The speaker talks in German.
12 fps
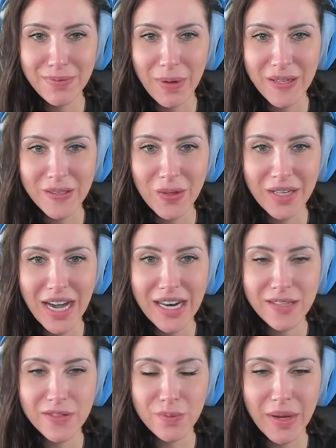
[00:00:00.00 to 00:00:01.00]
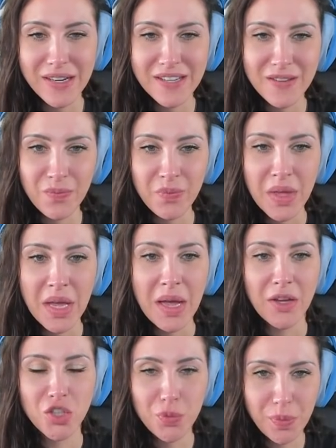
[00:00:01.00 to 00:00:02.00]
weiß ja noch gar nicht, was bei diesem
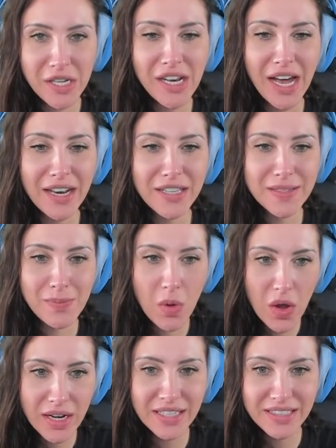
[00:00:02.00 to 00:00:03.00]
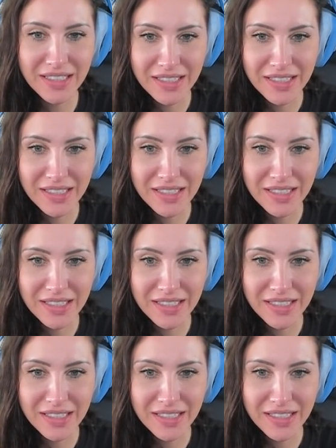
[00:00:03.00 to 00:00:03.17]
Spiel alles möglich